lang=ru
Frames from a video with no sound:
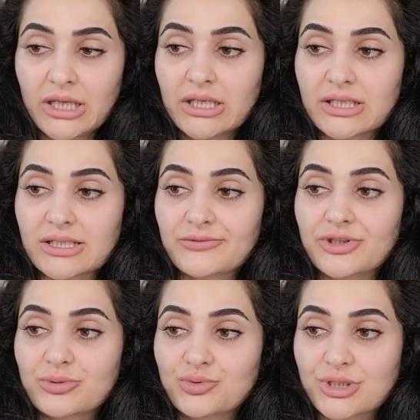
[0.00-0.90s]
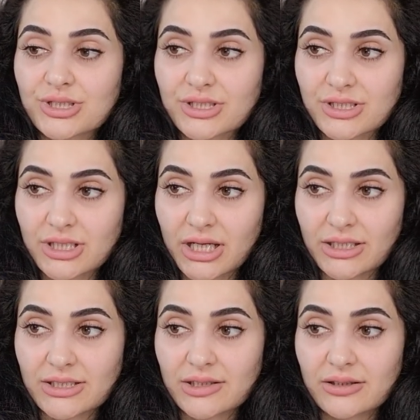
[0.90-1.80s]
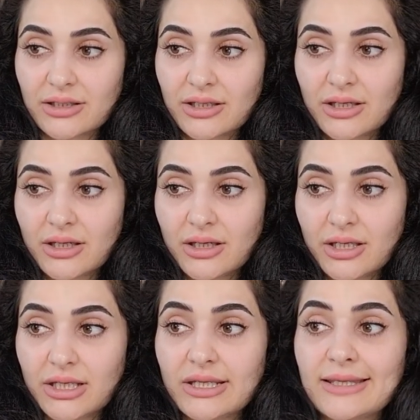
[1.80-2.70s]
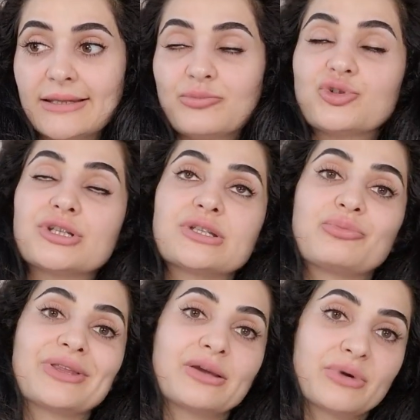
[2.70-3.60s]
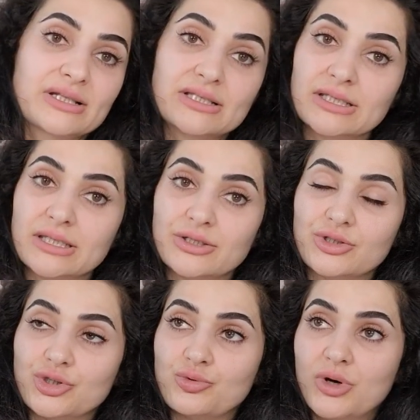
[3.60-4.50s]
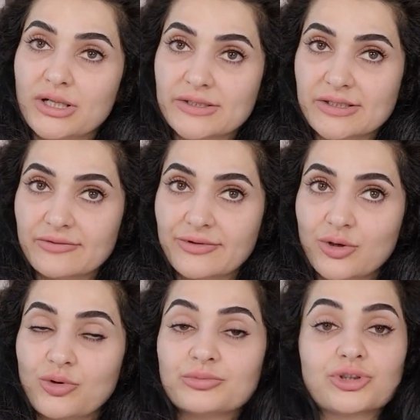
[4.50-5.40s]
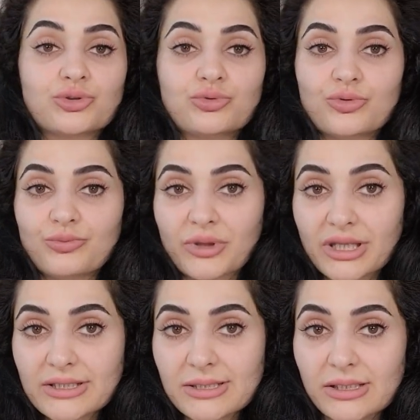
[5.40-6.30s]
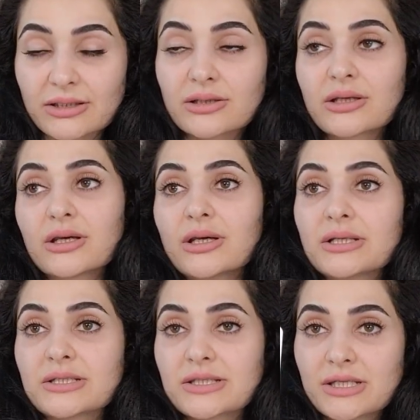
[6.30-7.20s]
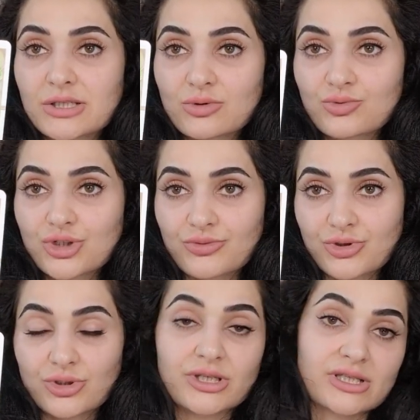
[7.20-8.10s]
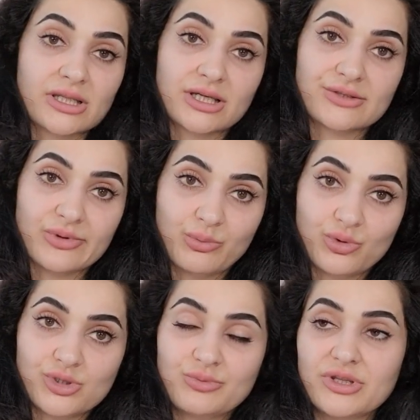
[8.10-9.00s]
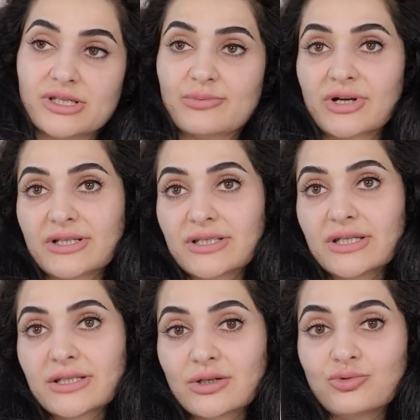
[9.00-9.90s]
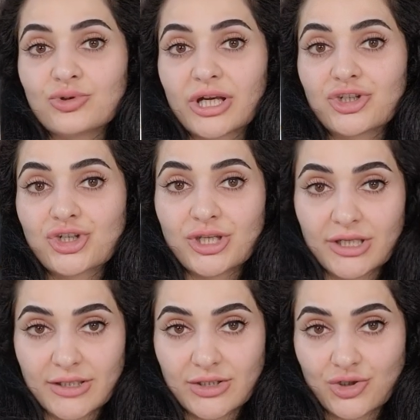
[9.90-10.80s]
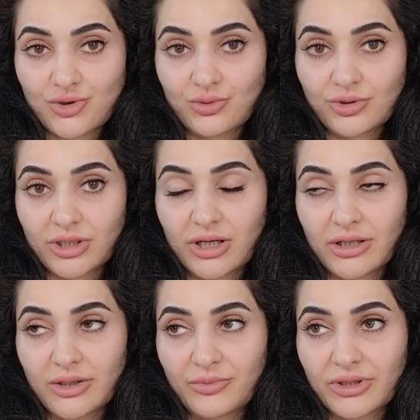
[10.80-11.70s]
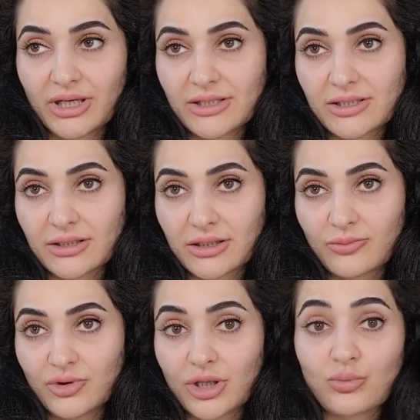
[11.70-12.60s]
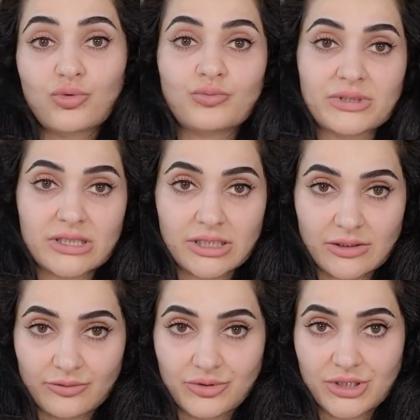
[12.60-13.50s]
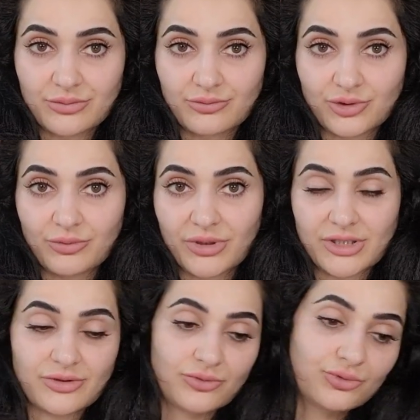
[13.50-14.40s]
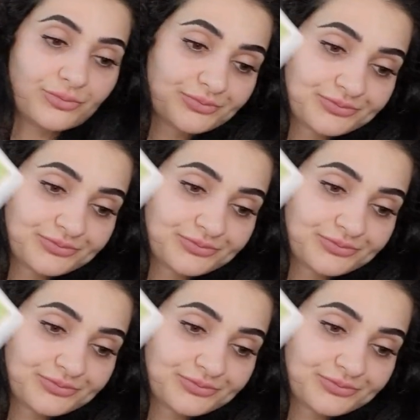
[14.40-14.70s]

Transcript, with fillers: Если вы не будете знать или не будете понимать каких-то нюансов в каком-то документе, здесь лучше все-таки задать вопрос, переспросить или уточнить что-то, а не пытаться как бы на бум действовать. Вот имейте в виду.